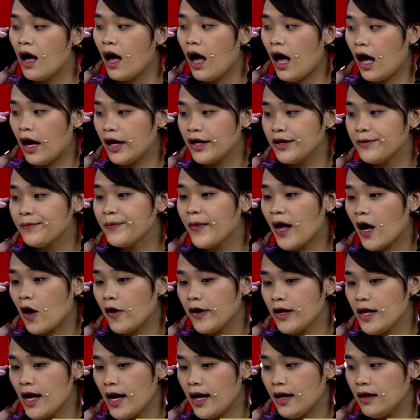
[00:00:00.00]
Ừ, em
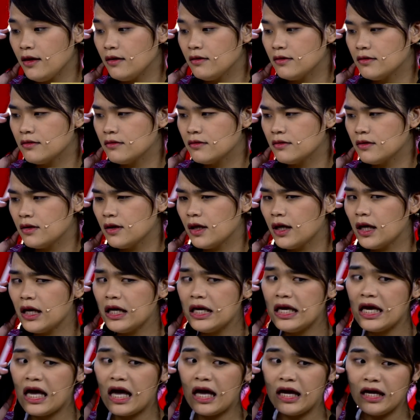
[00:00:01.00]
nói đi.
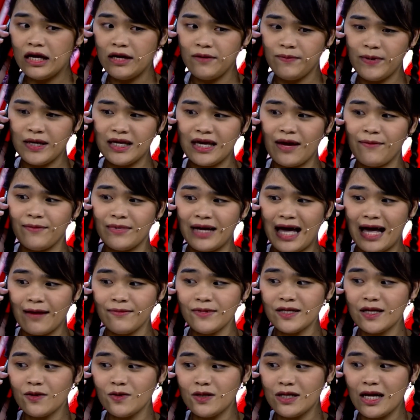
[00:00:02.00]
Cái gì, bị trầm cảm
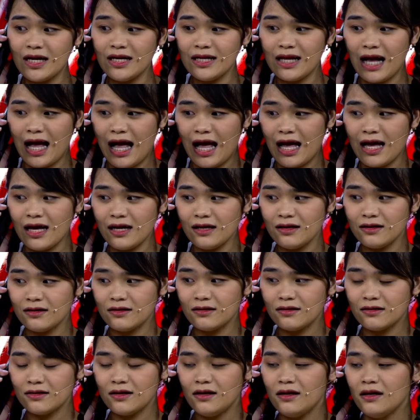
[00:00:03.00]
sau sinh hả?
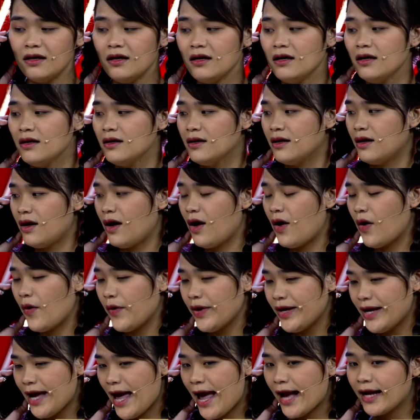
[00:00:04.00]

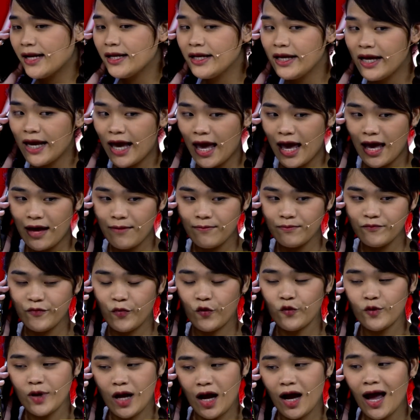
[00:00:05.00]
Hồi ráng đi em,
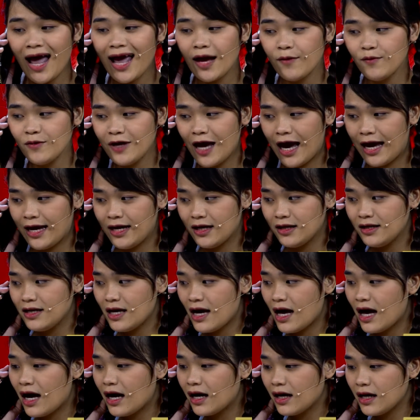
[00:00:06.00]
phụ nữ ai cũng vậy hết
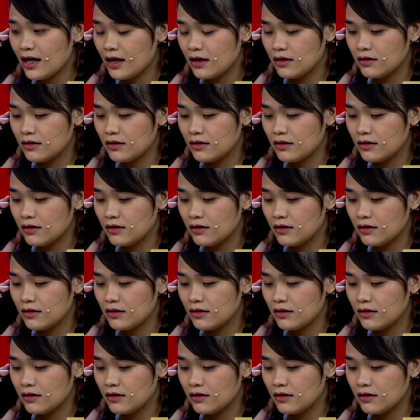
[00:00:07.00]
trơn á.